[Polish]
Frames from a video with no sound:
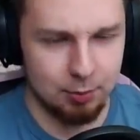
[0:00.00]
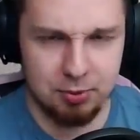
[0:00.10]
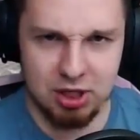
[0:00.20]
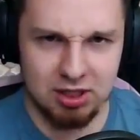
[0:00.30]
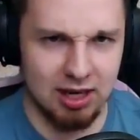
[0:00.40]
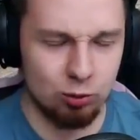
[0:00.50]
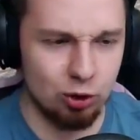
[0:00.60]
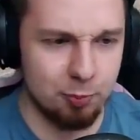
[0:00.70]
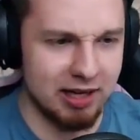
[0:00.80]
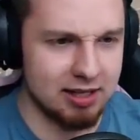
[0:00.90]
Poprzednie
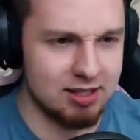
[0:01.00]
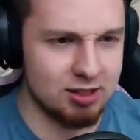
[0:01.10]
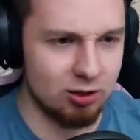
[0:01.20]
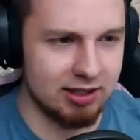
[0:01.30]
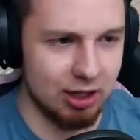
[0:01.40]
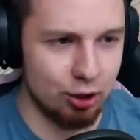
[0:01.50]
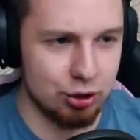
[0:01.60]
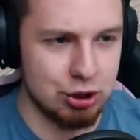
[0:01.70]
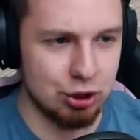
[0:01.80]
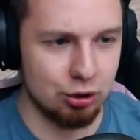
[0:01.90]
auto Paganie Zonda
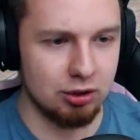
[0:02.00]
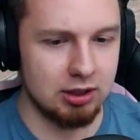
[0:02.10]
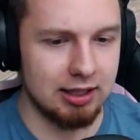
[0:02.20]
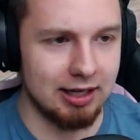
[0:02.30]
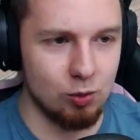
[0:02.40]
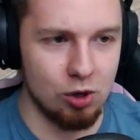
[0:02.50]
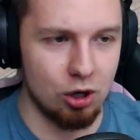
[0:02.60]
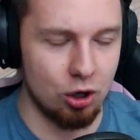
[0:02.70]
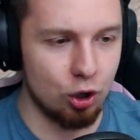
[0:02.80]
osiągnęło